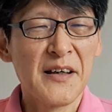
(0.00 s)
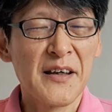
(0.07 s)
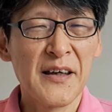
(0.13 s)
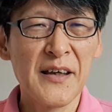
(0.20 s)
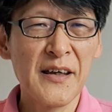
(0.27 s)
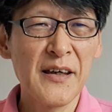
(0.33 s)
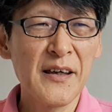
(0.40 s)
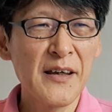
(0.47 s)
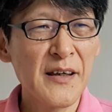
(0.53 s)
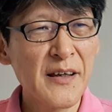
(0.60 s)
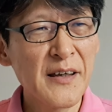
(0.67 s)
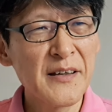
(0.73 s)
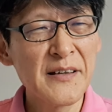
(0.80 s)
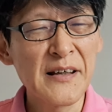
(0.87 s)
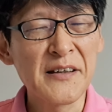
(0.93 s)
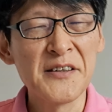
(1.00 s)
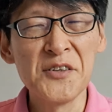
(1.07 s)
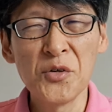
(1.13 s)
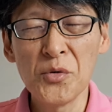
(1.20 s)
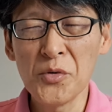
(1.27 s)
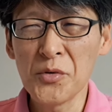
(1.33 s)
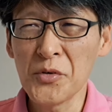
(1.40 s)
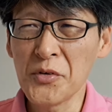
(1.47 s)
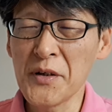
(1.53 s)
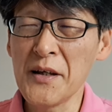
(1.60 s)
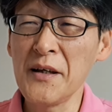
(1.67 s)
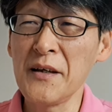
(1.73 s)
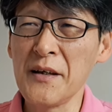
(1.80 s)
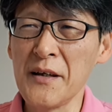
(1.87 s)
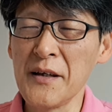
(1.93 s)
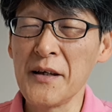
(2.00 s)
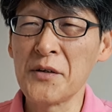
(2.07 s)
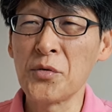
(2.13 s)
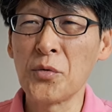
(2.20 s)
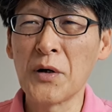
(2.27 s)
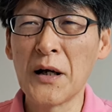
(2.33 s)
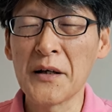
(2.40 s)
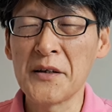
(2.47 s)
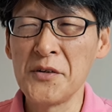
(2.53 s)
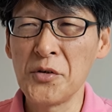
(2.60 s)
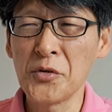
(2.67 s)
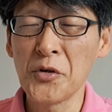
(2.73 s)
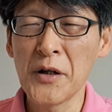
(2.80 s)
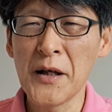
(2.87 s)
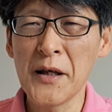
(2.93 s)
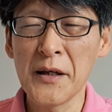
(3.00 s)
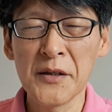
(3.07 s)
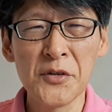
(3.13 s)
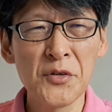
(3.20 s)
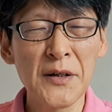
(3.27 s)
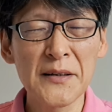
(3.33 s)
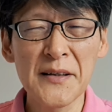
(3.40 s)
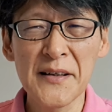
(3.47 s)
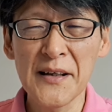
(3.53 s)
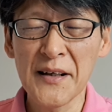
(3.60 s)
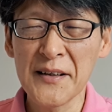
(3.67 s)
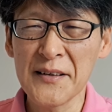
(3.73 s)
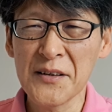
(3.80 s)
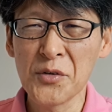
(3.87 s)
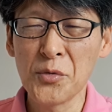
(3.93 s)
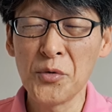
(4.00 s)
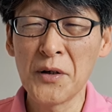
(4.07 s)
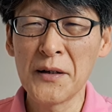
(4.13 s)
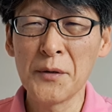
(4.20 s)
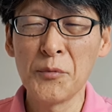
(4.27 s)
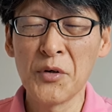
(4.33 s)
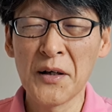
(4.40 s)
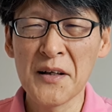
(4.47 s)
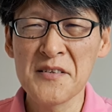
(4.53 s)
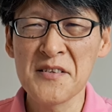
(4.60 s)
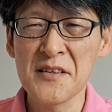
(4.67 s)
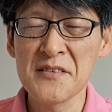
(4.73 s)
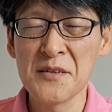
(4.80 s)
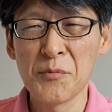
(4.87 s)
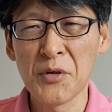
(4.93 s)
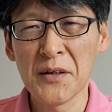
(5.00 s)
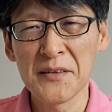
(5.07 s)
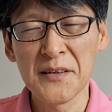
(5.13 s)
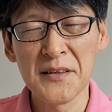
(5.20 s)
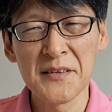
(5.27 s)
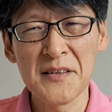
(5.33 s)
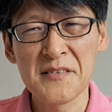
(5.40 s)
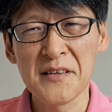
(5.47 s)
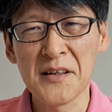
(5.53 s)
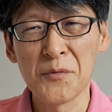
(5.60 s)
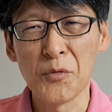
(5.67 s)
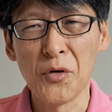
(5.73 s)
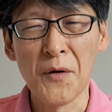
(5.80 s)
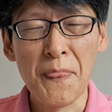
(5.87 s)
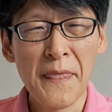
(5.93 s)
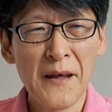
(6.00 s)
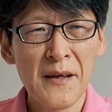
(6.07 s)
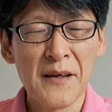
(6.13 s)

えーね、昨日のね、えー、動画、昨日のね、夕方に上げた動画でもお話しさせてもらったんですけども、